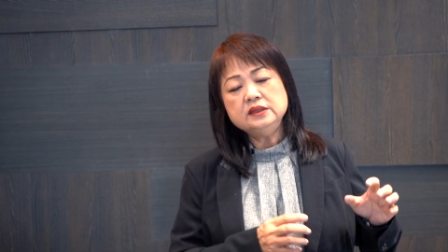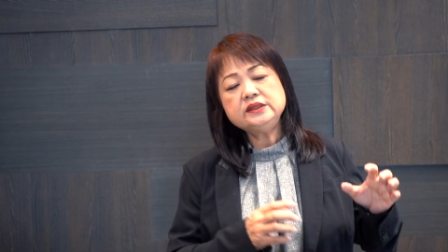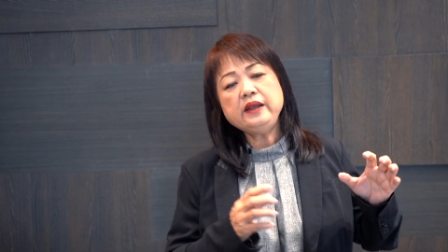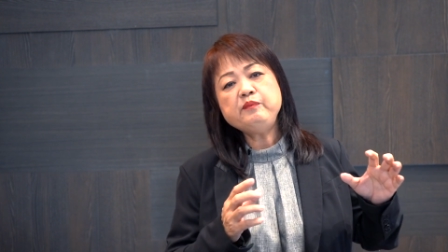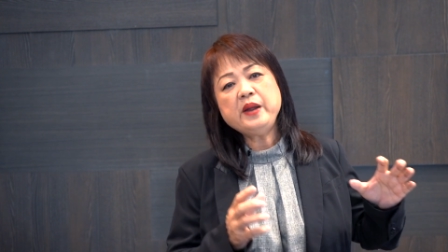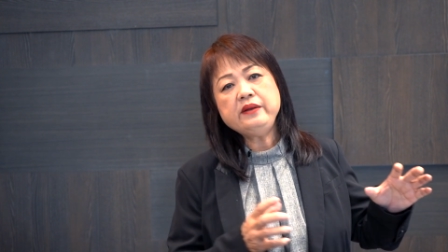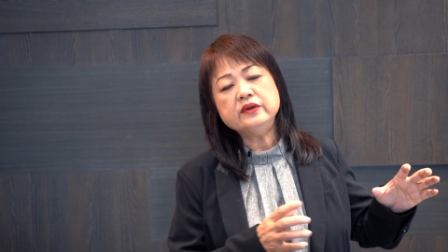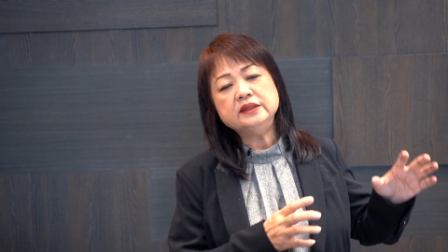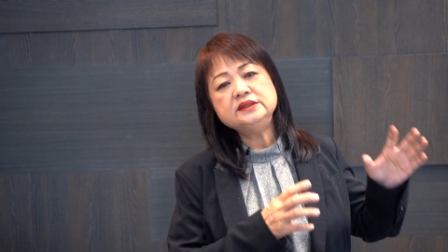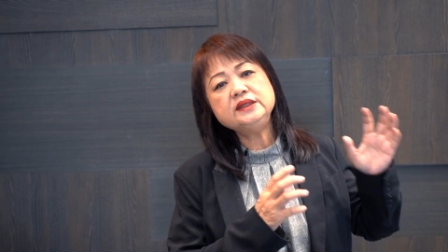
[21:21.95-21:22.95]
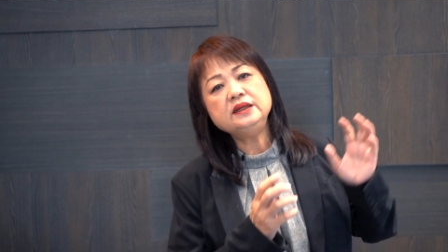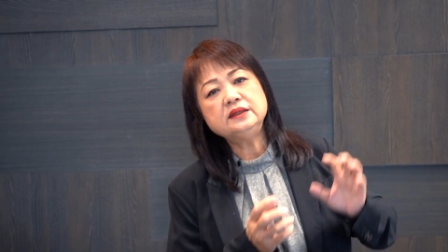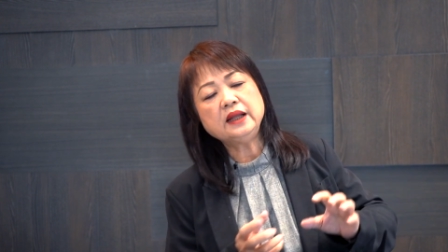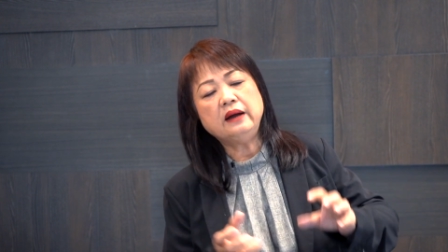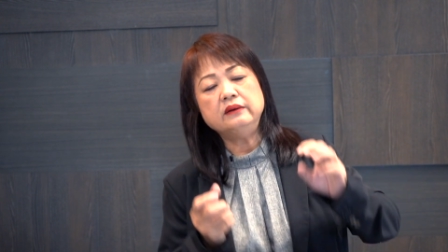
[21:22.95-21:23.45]
这一般人进
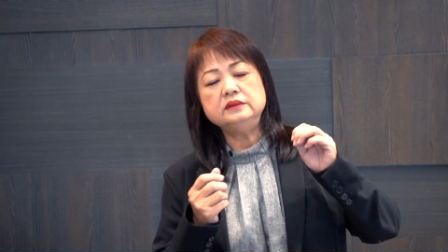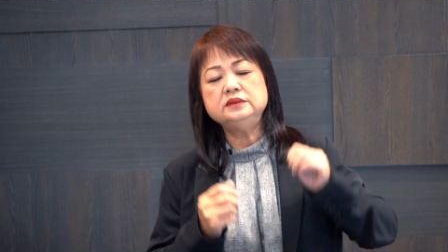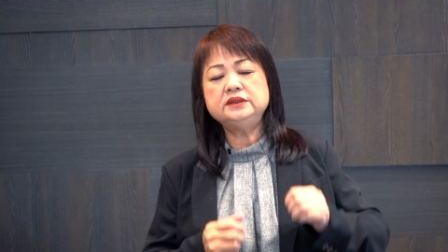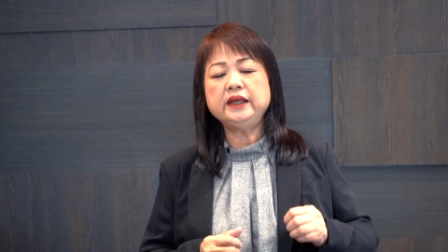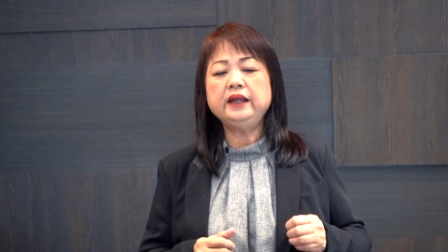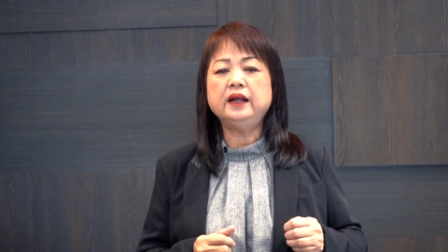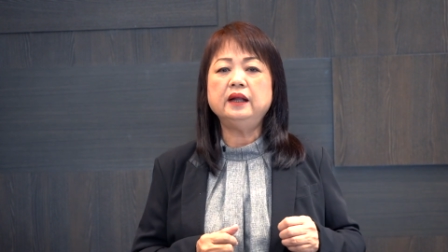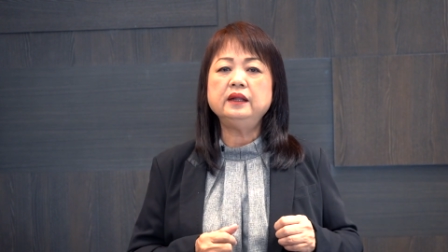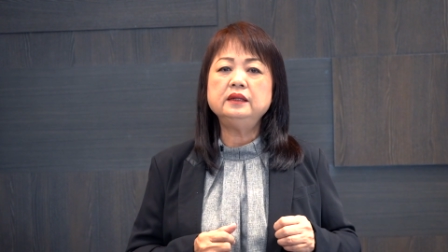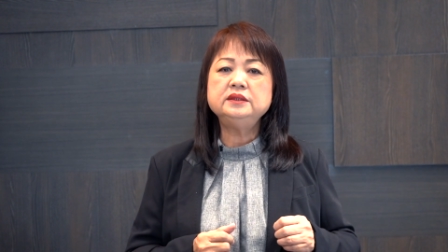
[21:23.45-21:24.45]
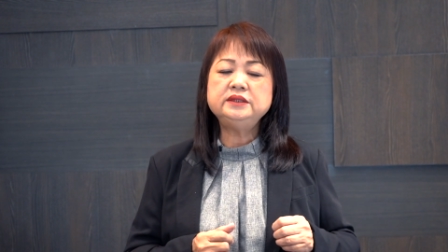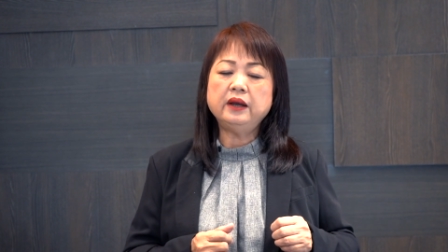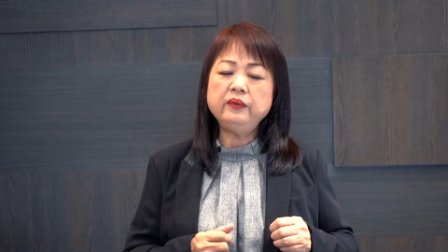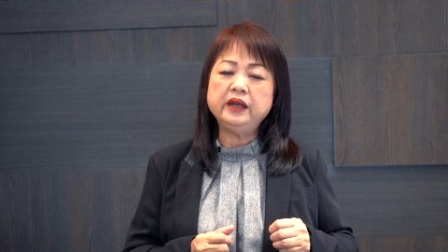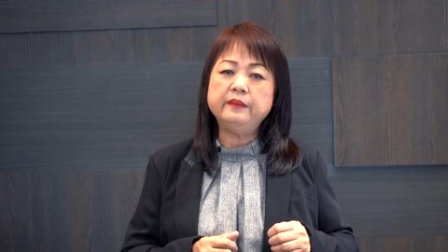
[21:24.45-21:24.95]
到这个
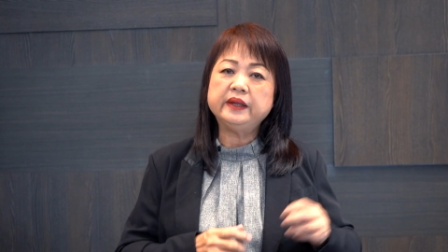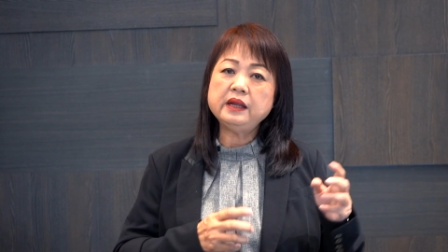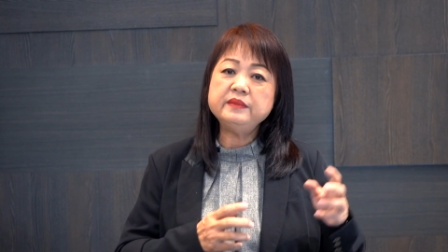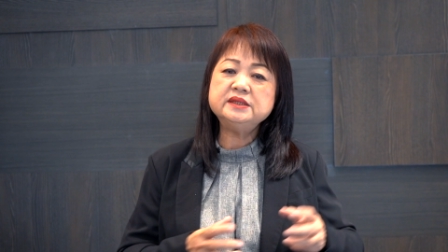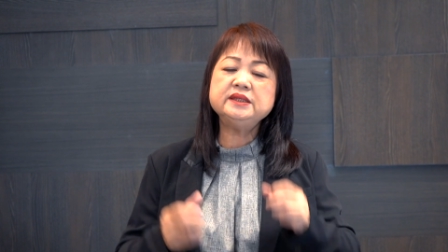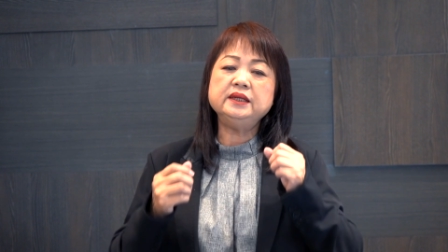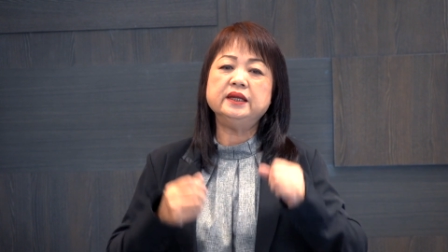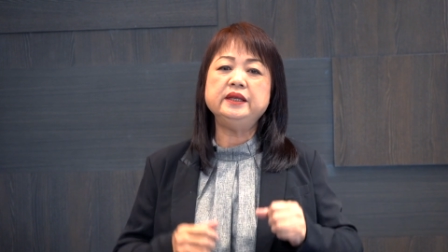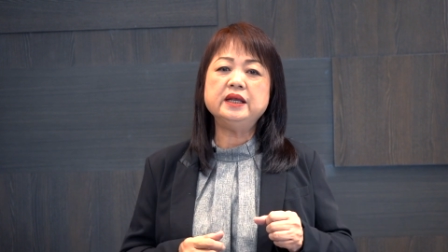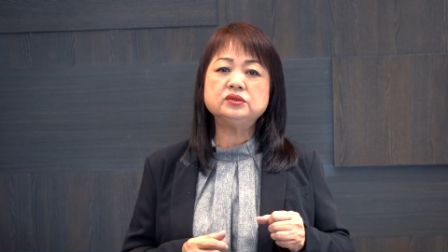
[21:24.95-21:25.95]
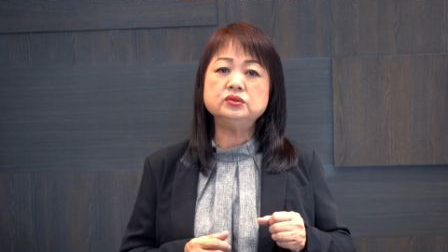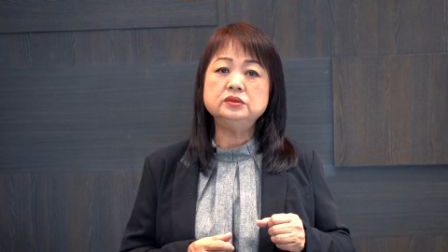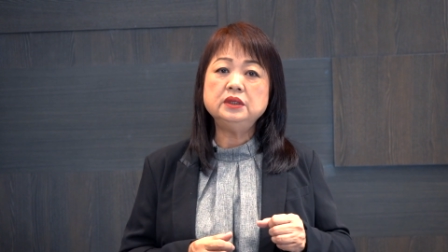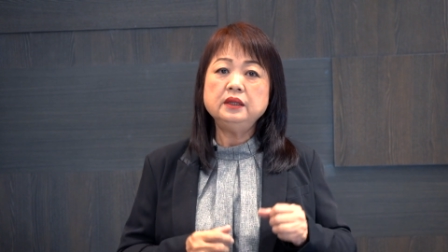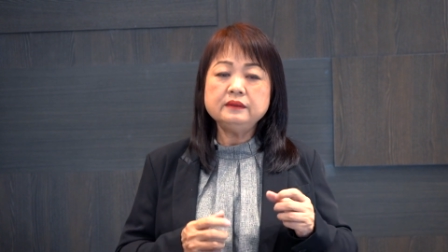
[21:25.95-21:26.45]
教会里面，他们信了耶
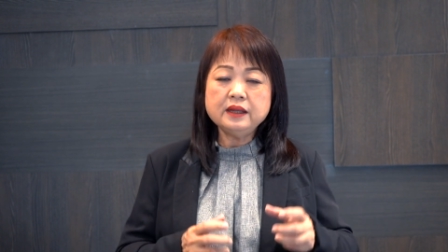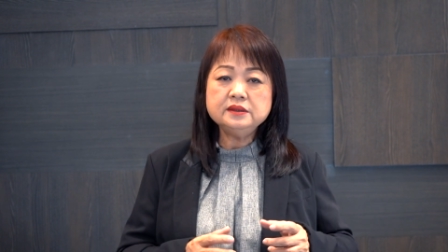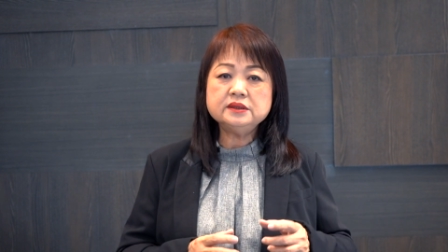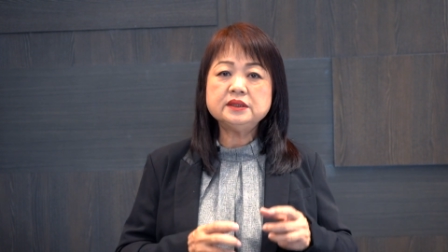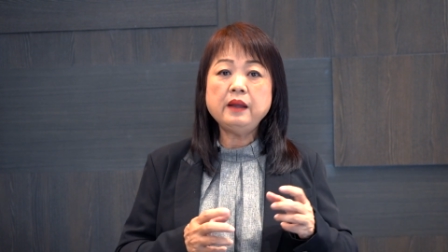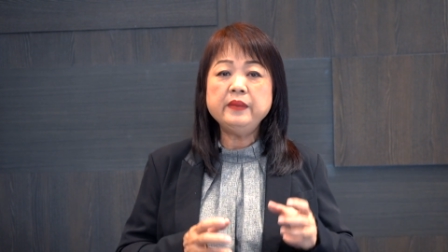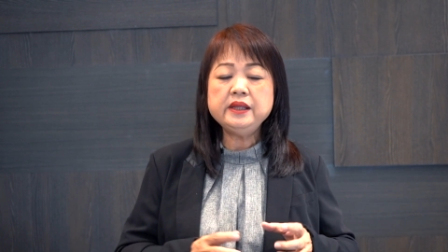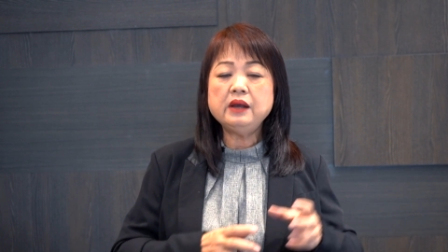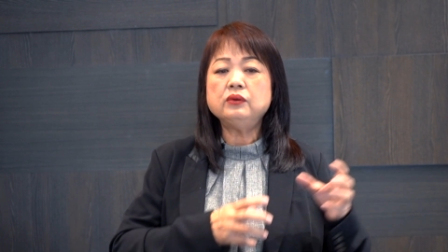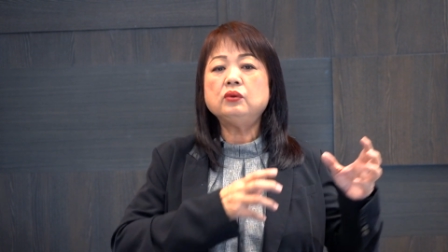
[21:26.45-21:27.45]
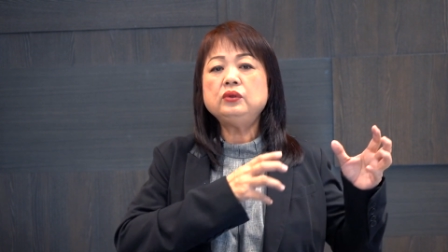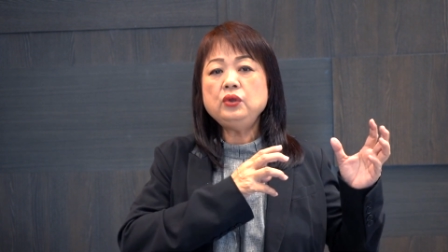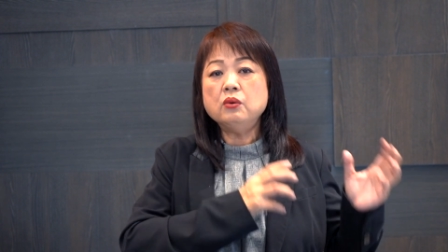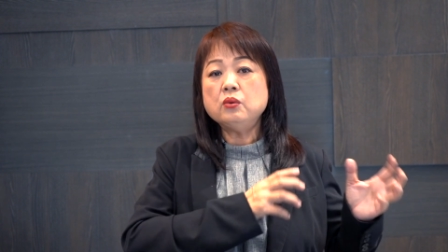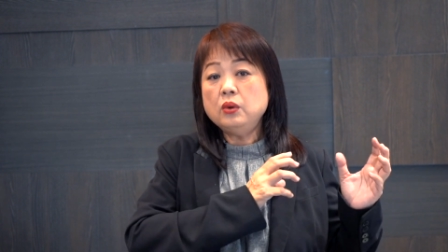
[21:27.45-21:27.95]
稣，但是他们要
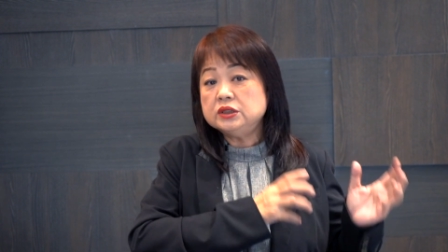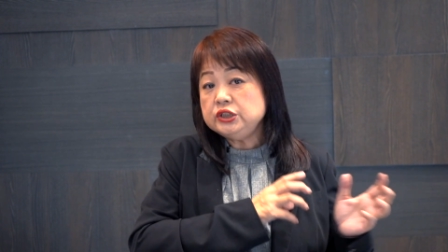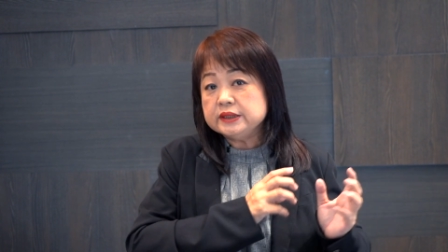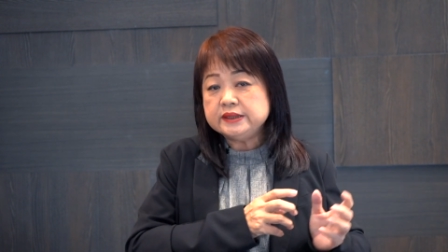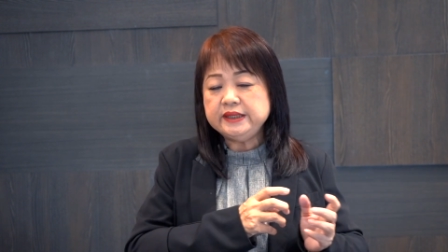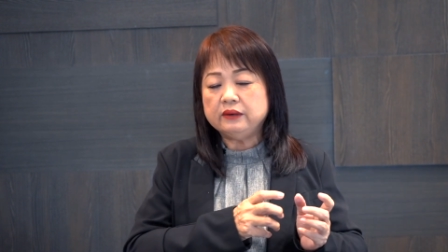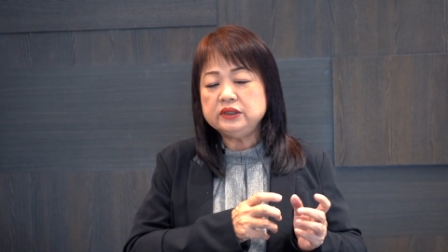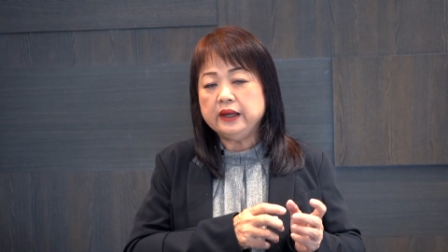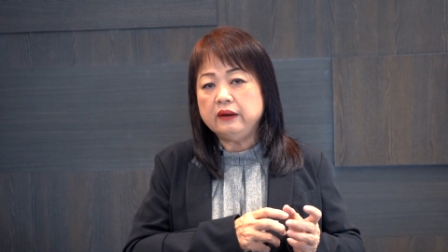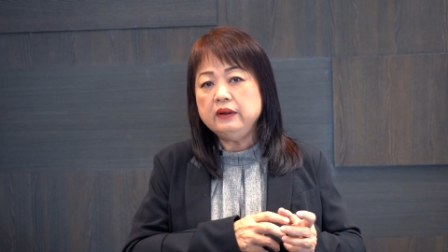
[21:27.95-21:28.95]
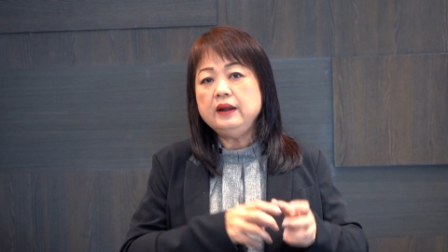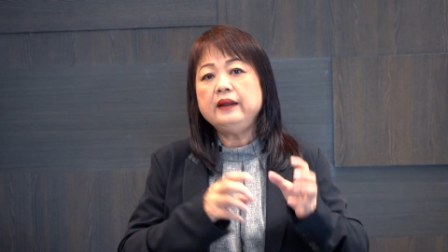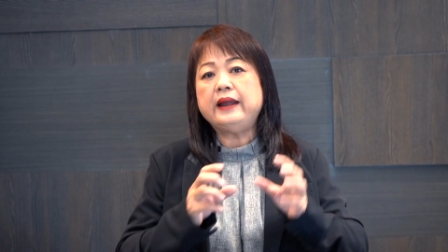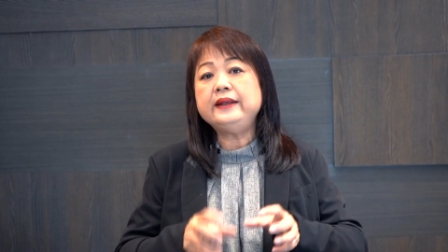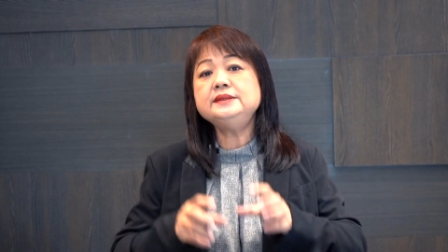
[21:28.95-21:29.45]
用过去的教条
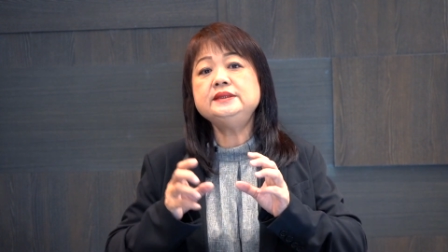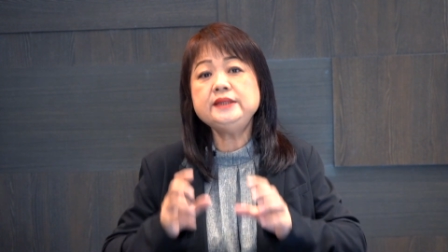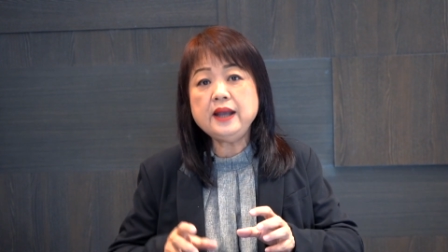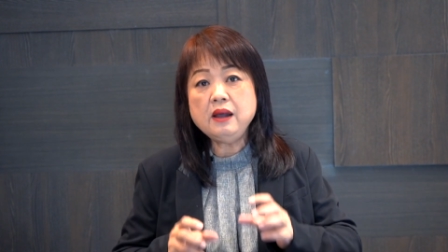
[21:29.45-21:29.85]
来教